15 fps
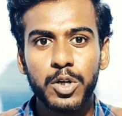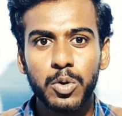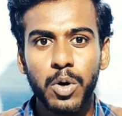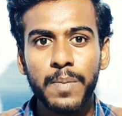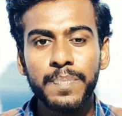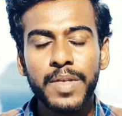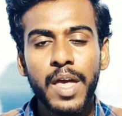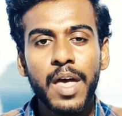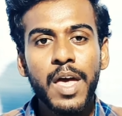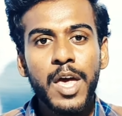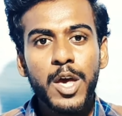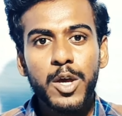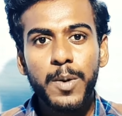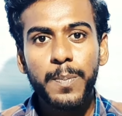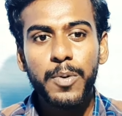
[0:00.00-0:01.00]
விட்டுருவோம்
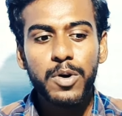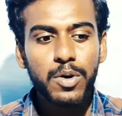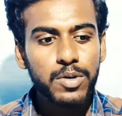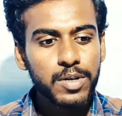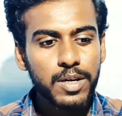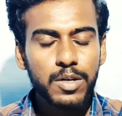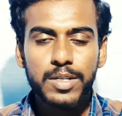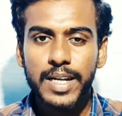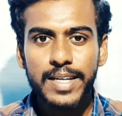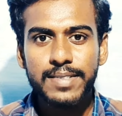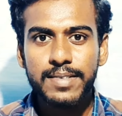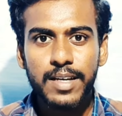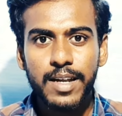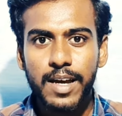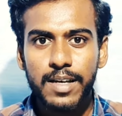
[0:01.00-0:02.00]
இப்போ
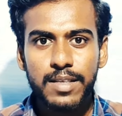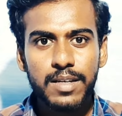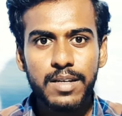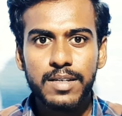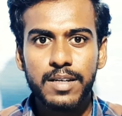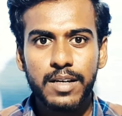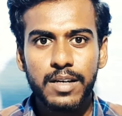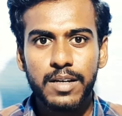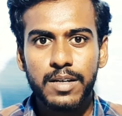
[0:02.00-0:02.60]
டேஸ்ட் தெரியாது